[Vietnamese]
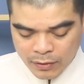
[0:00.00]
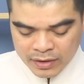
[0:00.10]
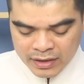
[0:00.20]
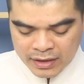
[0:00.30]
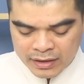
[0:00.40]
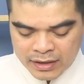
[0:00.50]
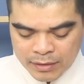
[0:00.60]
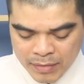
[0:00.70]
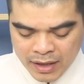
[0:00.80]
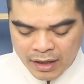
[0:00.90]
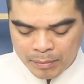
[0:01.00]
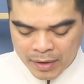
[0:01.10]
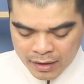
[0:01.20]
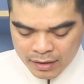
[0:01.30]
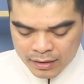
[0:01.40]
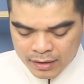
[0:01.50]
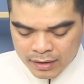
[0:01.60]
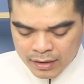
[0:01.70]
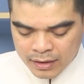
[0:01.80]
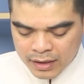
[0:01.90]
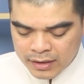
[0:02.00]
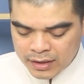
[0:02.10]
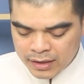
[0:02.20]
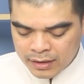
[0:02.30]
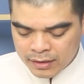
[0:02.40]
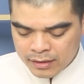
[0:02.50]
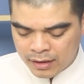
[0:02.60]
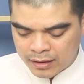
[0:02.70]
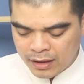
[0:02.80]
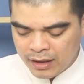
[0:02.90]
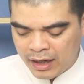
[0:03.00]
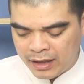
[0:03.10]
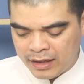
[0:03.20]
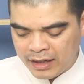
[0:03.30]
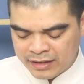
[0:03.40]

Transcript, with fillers: có gì si mê lầm lỡ, kính xin được các ngài